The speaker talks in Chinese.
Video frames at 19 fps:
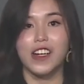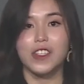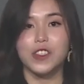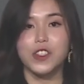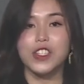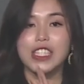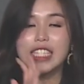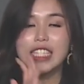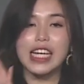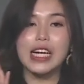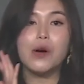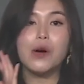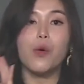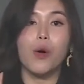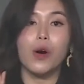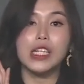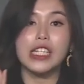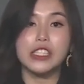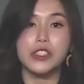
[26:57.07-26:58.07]
就这个
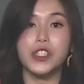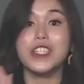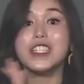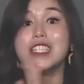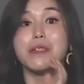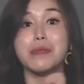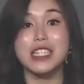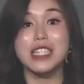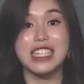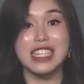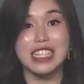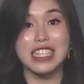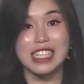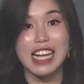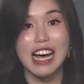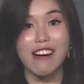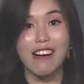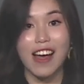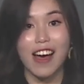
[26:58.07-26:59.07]
活的菌是不是死
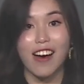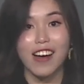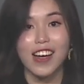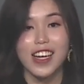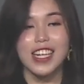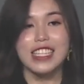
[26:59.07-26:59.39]
掉了？